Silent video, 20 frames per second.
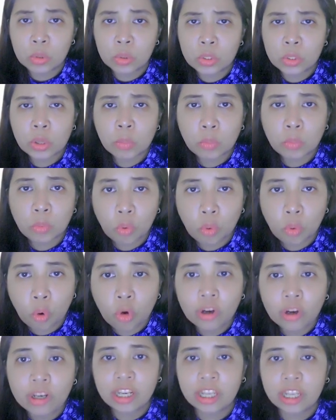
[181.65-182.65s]
sa
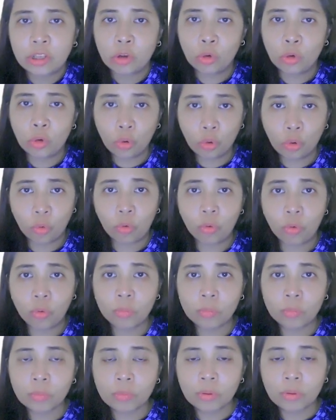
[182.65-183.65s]
buong linggo.
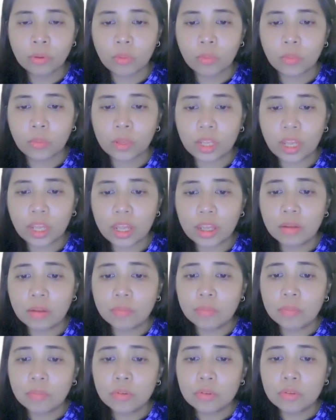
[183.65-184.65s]
Okay,
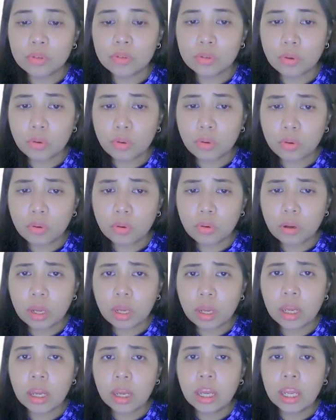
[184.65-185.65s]
so
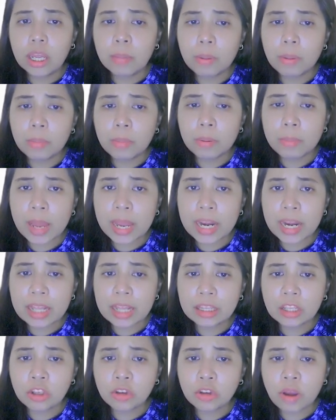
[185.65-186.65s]
ibababa
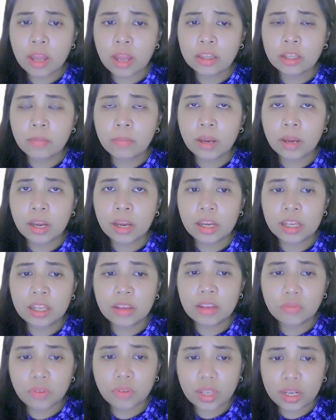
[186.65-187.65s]
natin yung ating mga
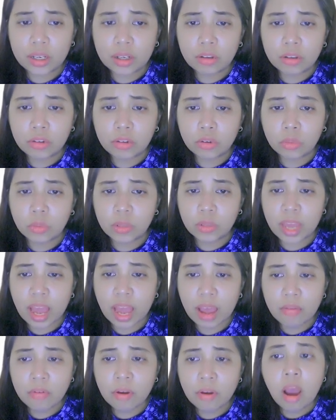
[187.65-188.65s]
given. So we
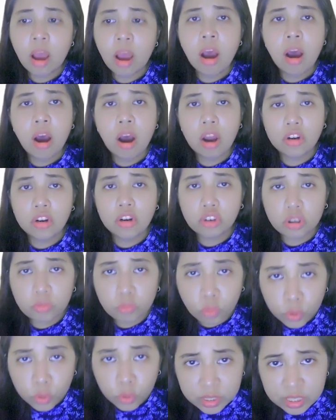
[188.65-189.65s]
have 147
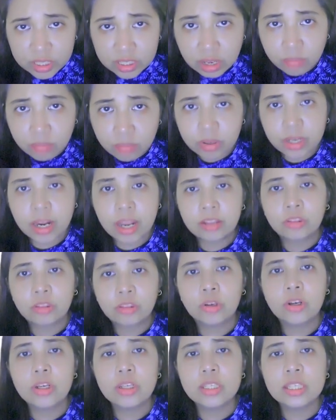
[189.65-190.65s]

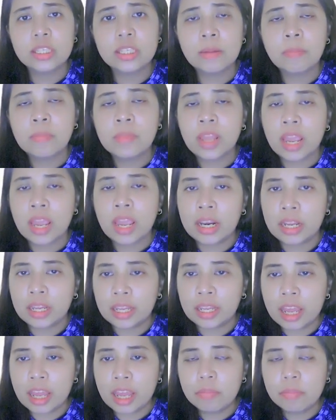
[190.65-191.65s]
letters. And
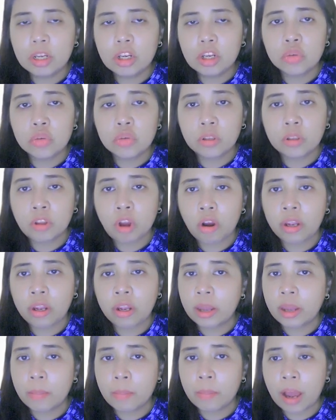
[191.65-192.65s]
again, because we're
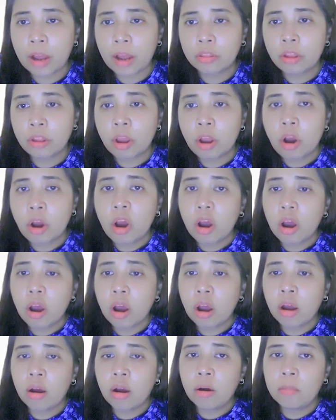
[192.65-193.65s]
talking about
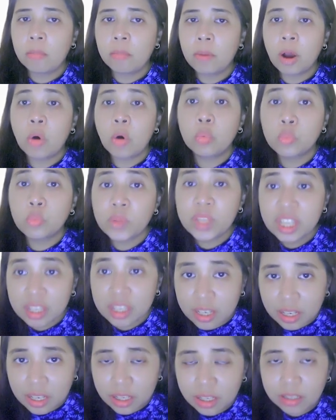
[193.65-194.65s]
um, a
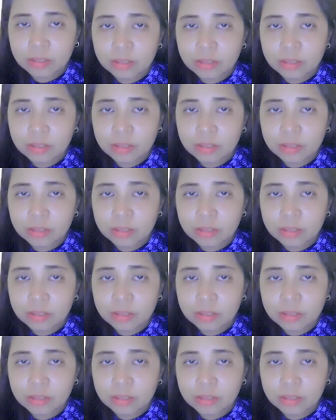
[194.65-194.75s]
week